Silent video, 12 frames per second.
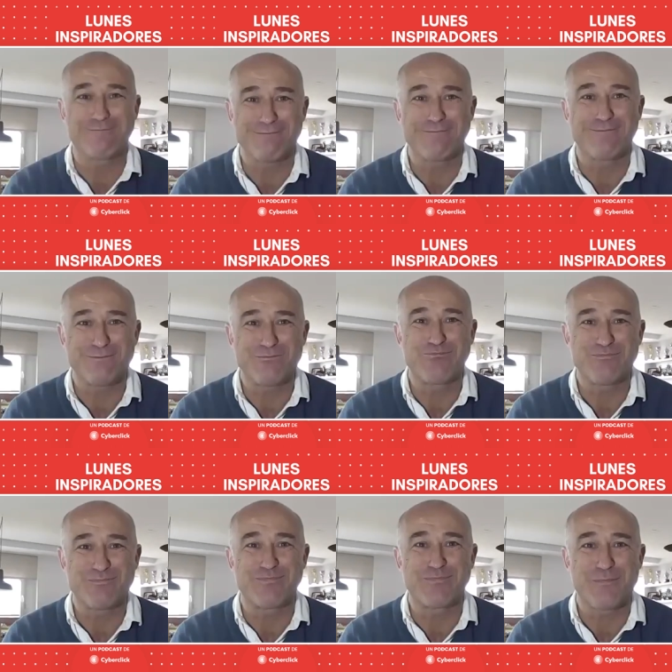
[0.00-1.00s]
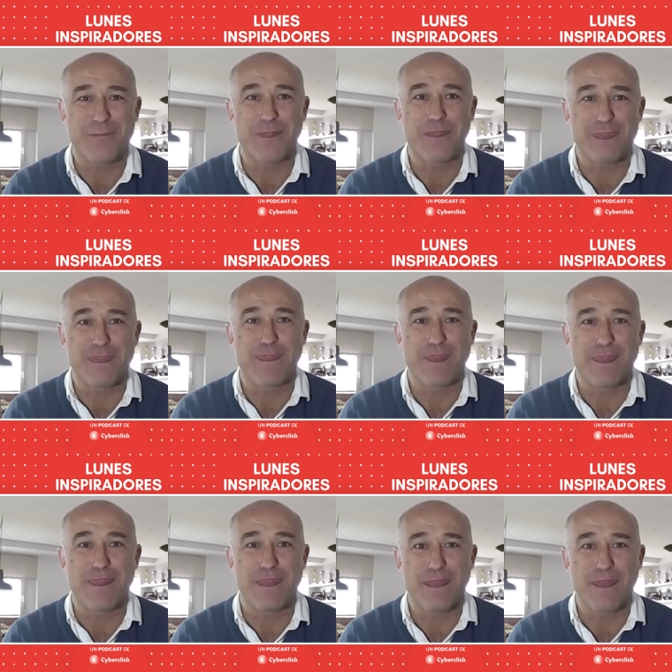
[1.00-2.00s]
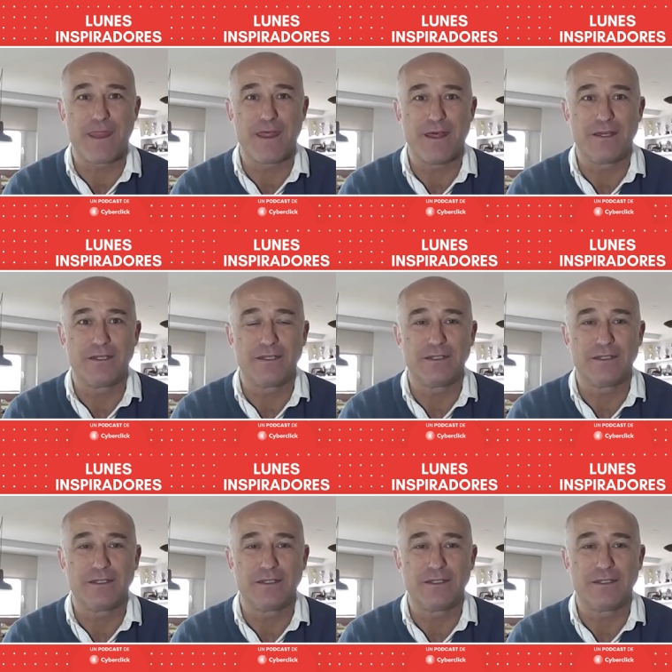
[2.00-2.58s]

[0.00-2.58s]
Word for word: llevó a estudiar la carrera y luego cómo te das cuenta